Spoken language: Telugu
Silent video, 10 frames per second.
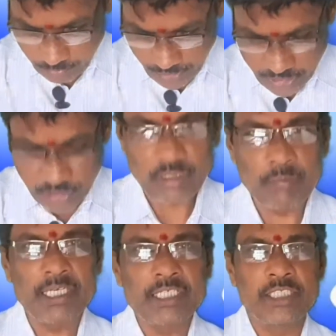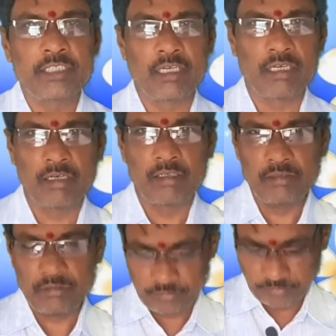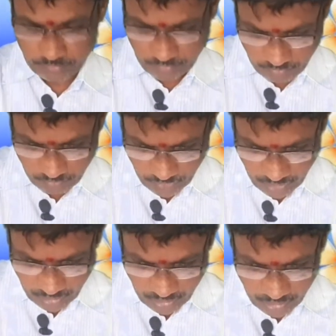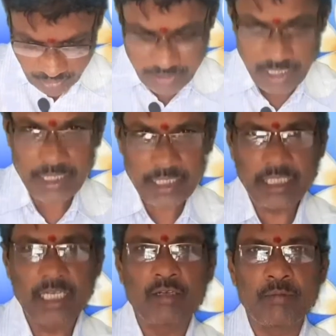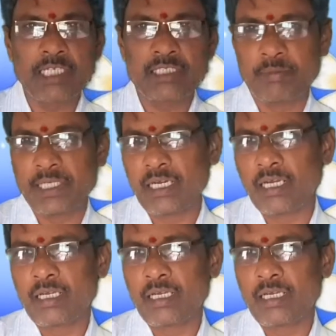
ప్రస్తుత పరిస్థితుల్లో నిజానికి తెలుగు భాష పైన